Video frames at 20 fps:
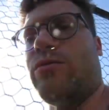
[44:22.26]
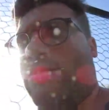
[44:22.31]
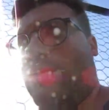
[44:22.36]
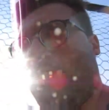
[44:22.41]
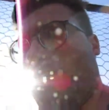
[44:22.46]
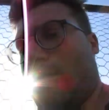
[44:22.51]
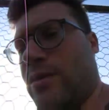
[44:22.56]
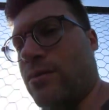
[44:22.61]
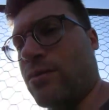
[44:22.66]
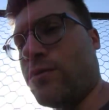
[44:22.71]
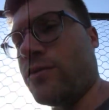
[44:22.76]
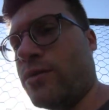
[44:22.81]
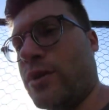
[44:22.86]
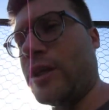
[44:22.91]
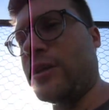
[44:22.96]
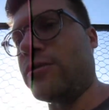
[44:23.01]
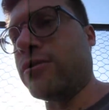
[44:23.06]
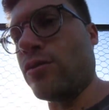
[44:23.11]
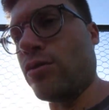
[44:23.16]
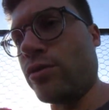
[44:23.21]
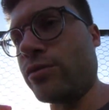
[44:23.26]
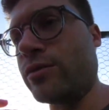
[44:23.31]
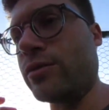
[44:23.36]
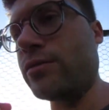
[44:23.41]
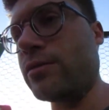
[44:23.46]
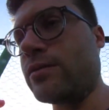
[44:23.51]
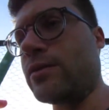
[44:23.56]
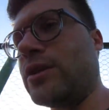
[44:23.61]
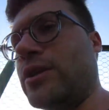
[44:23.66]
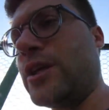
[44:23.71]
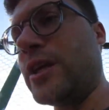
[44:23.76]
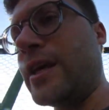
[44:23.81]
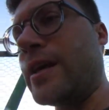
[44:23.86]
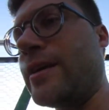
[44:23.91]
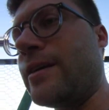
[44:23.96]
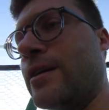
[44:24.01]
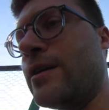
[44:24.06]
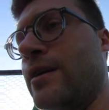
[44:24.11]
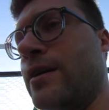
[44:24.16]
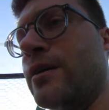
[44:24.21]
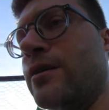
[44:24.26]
он, он, если он гей,